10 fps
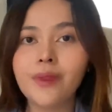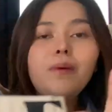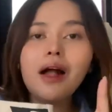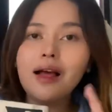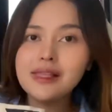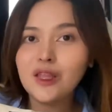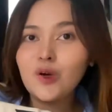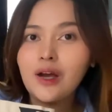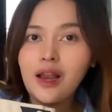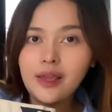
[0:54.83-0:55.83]
aku kasih tahu
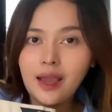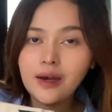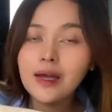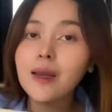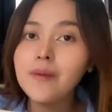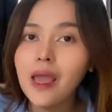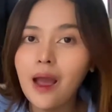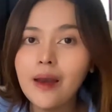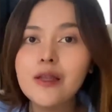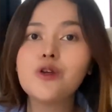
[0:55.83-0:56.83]
ke kalian kelebihan
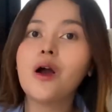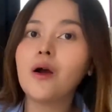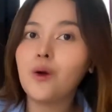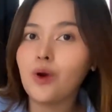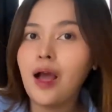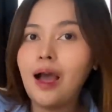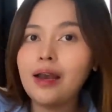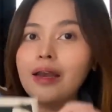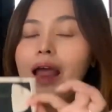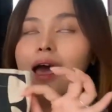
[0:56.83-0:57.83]
dan juga kekurangan
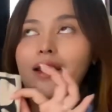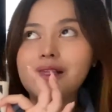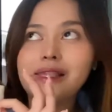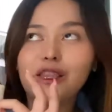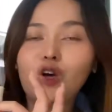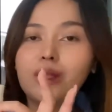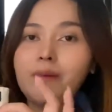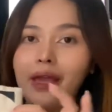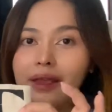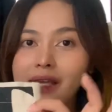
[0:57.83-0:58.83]
dari si tote
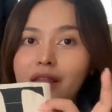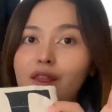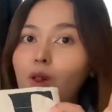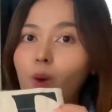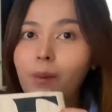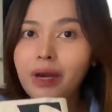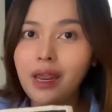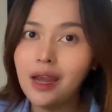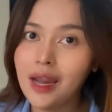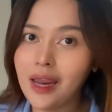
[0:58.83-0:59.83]
bag gentlewoman
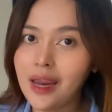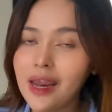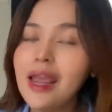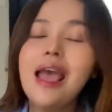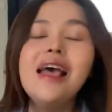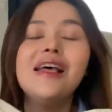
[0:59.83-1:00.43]
ini